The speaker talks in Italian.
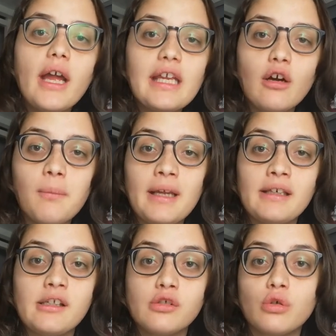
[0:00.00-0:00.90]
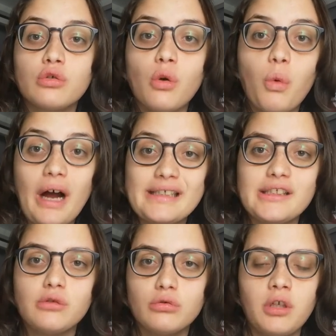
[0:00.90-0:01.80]
i commenti sotto
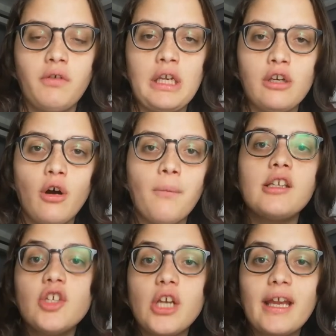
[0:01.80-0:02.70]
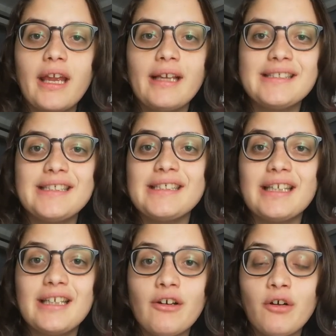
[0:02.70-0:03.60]
quasi tutti i video. Dice che si
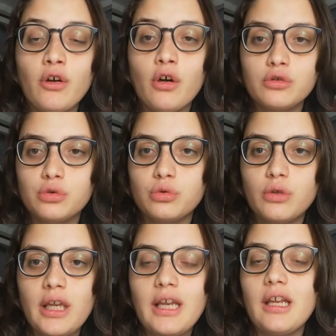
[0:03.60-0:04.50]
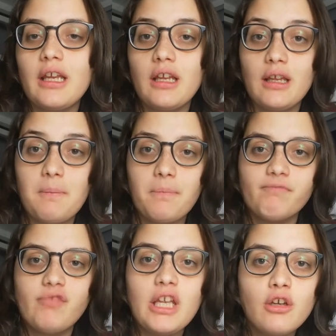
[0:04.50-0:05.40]
disattivano sui
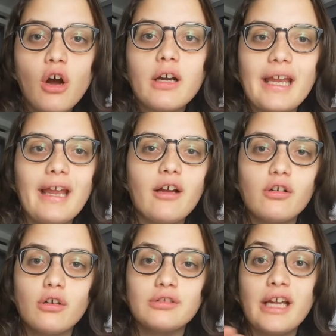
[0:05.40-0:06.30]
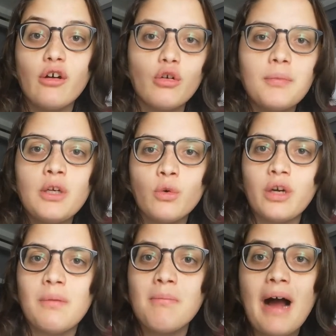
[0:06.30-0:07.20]
mm, video che contengono
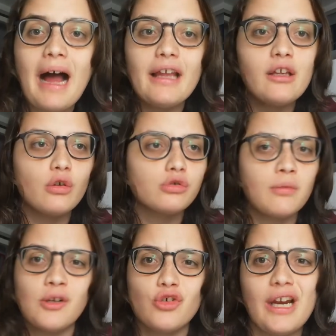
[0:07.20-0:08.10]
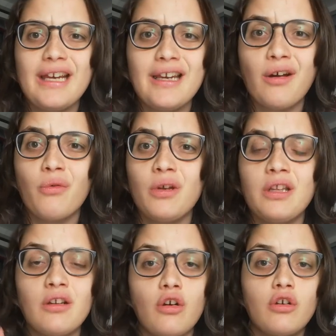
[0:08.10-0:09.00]
minori, ma io sono maggiorenne,
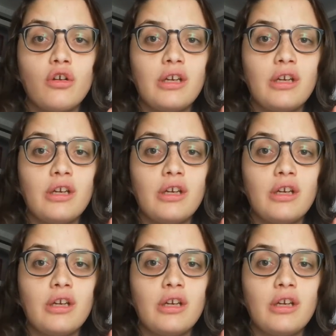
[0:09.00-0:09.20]
quindi non ne ho